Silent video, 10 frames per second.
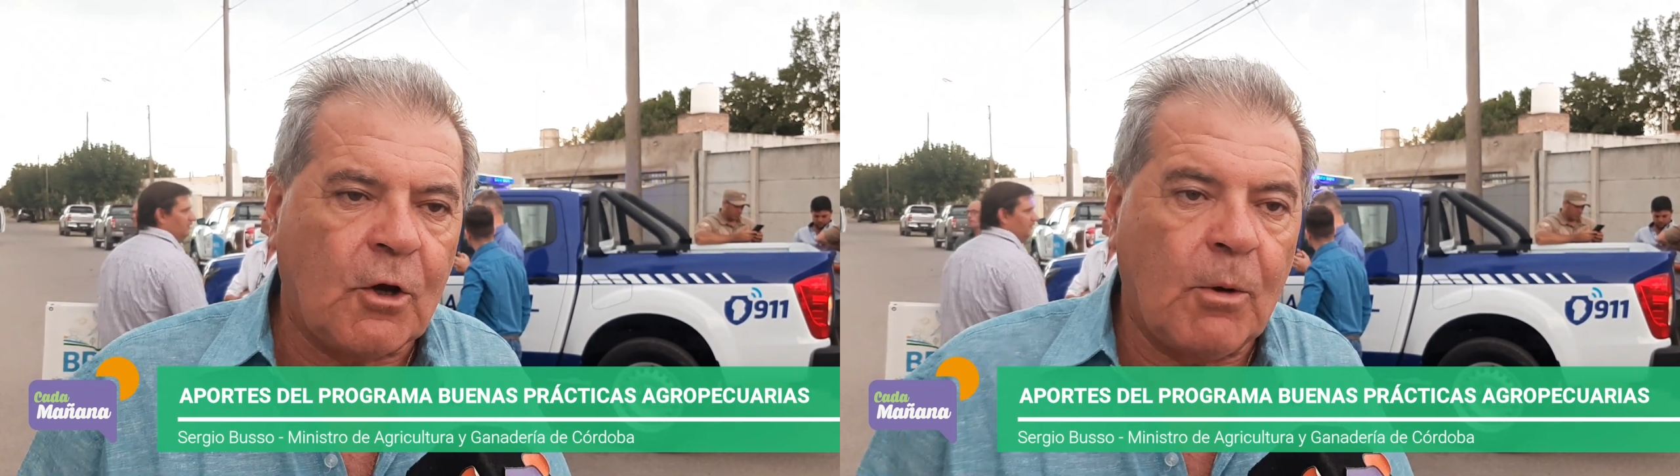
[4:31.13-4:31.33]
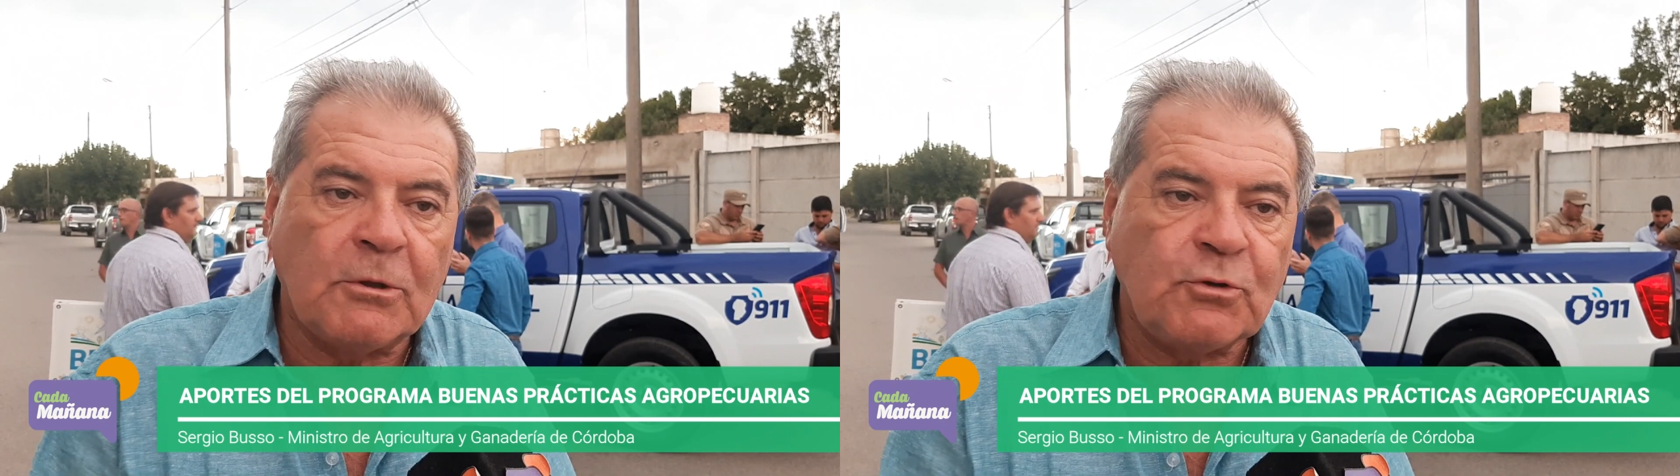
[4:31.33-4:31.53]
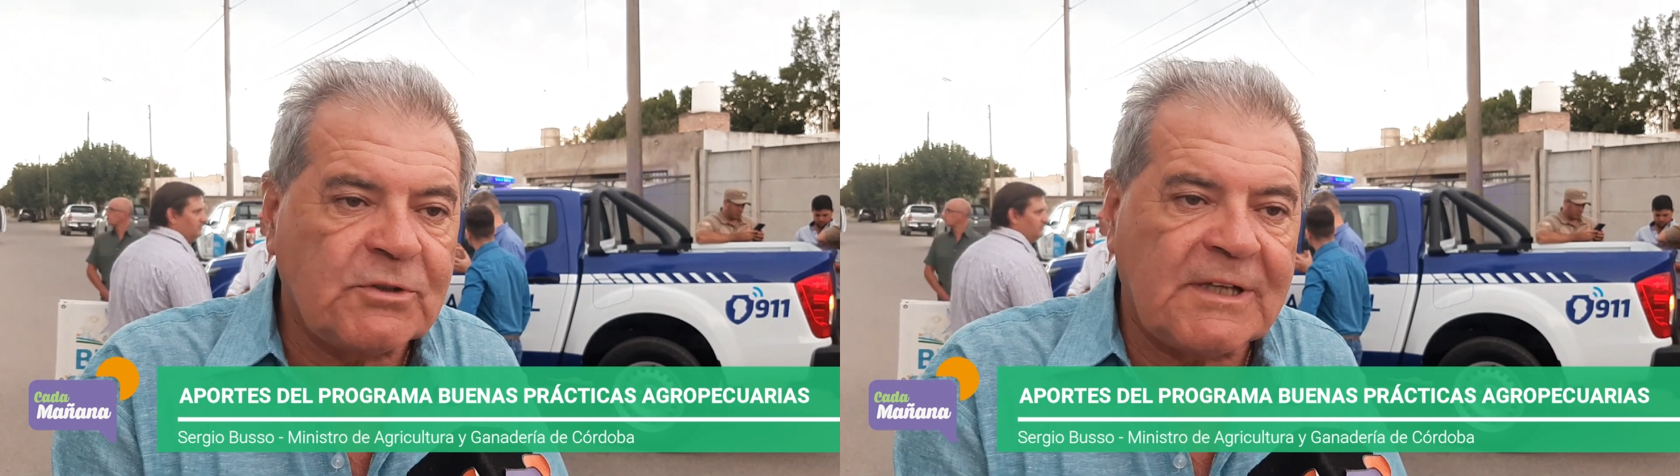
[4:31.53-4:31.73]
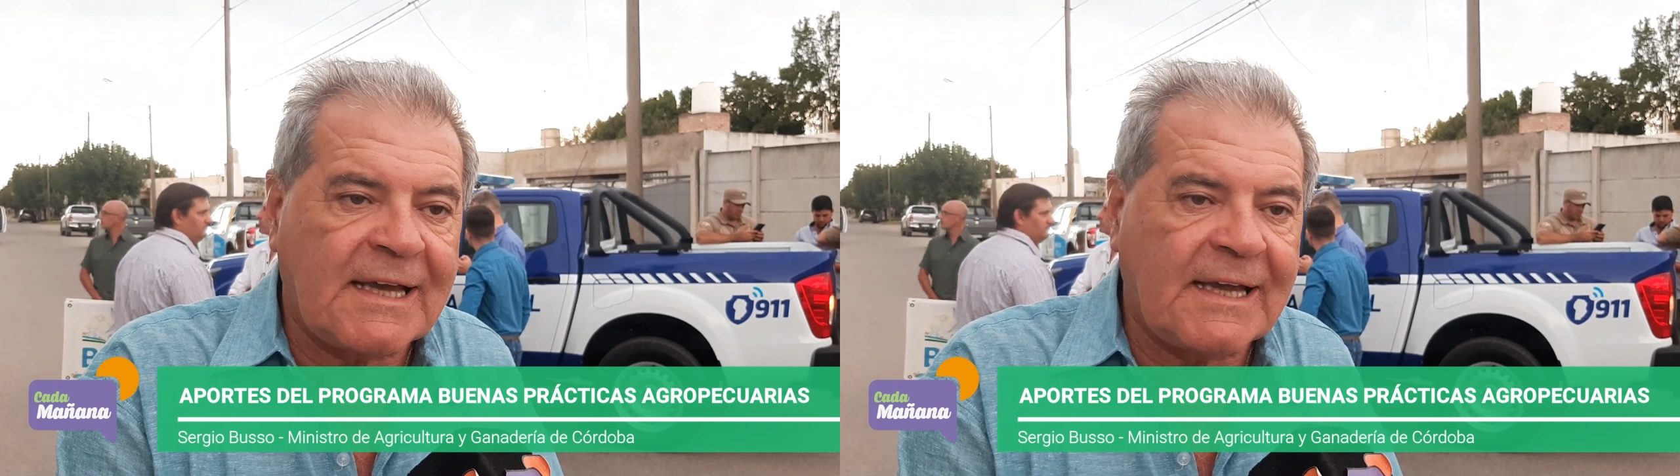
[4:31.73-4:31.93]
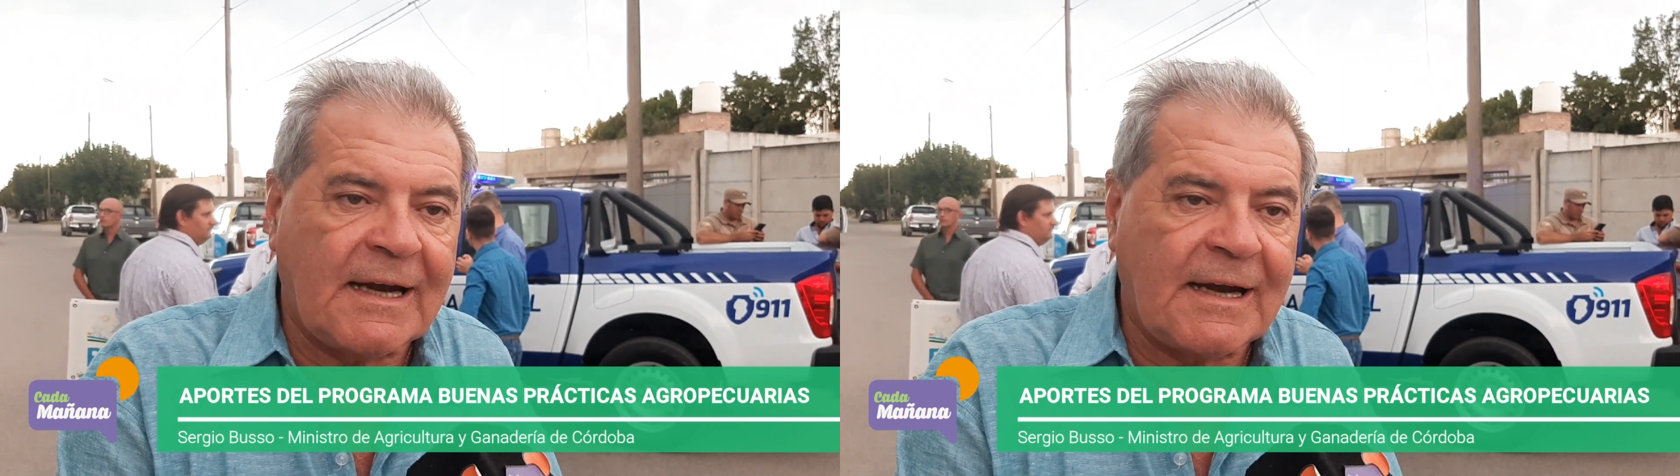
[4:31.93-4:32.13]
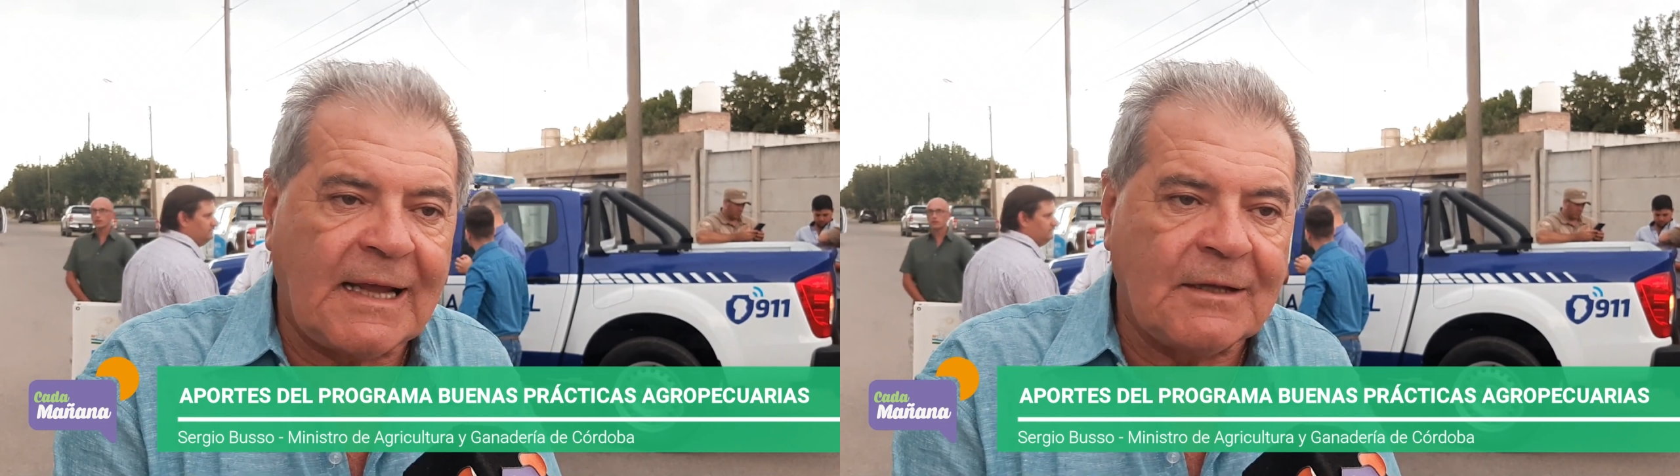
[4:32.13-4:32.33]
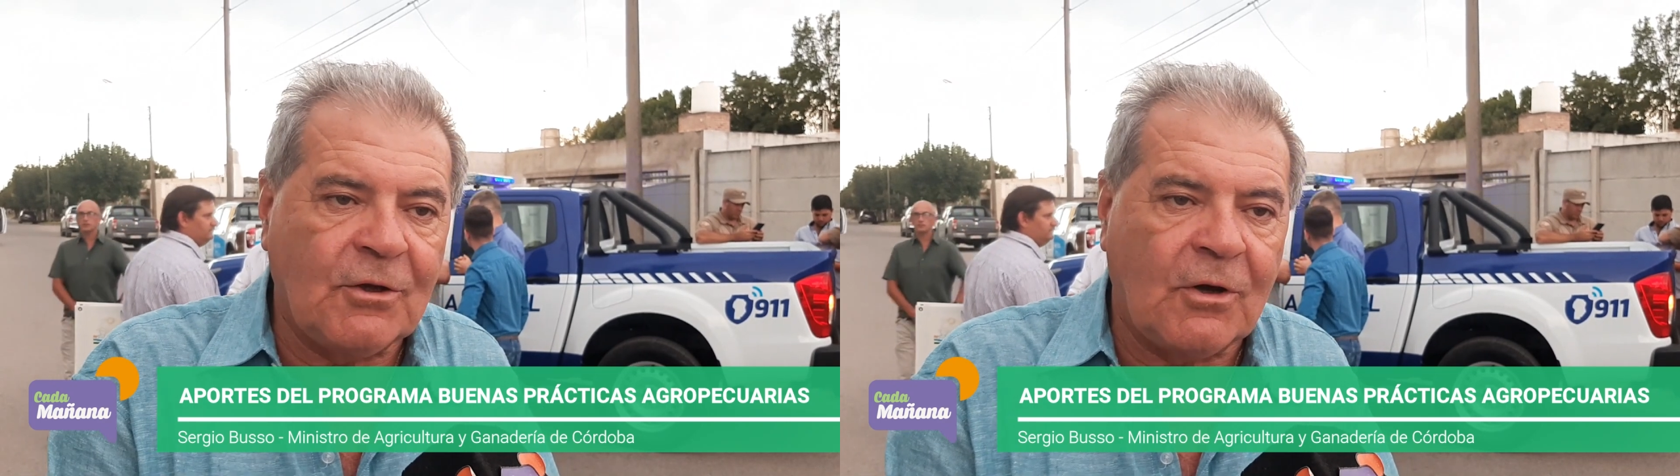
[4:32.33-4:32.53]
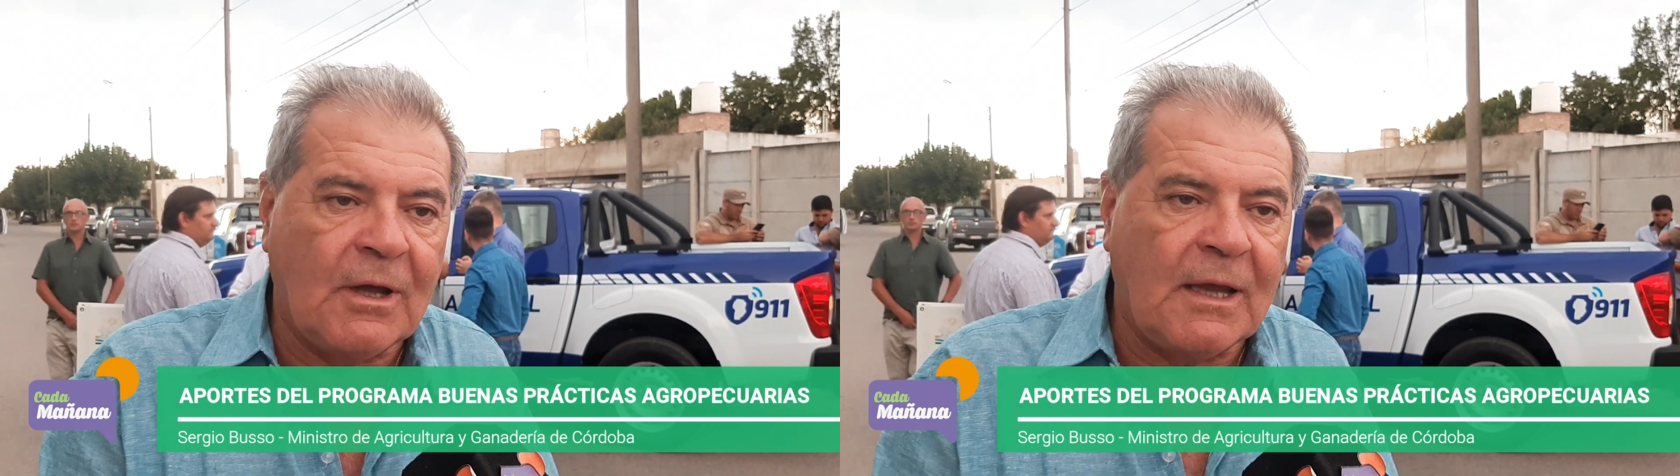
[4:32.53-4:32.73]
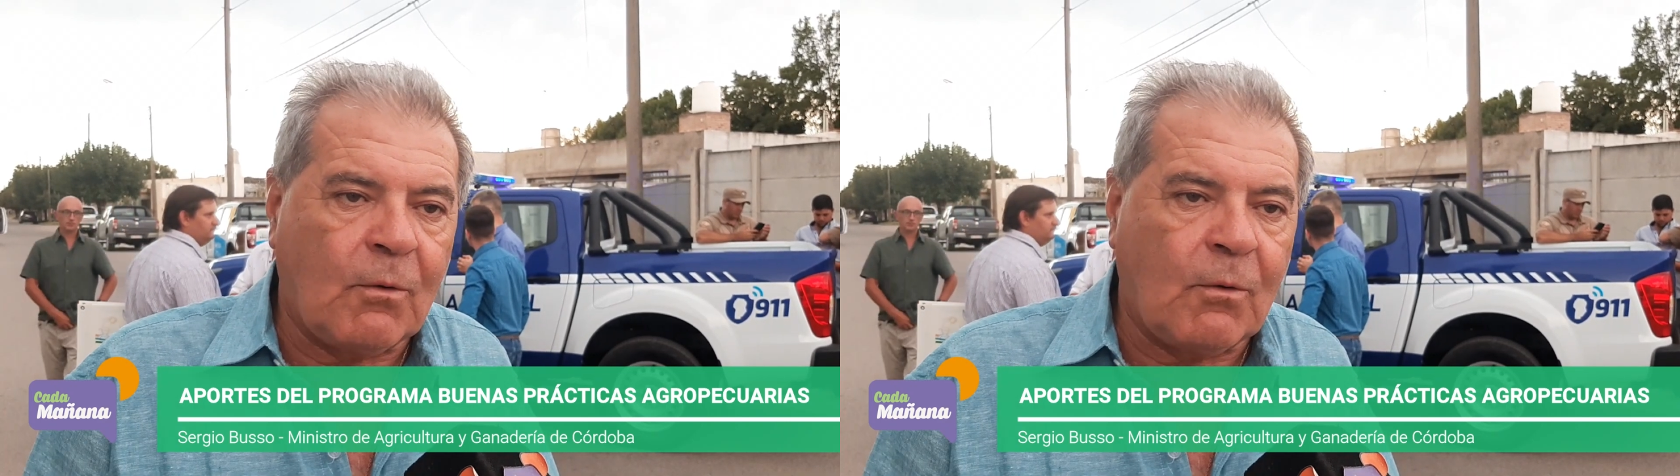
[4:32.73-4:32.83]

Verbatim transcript: como sucede acá en Hernando.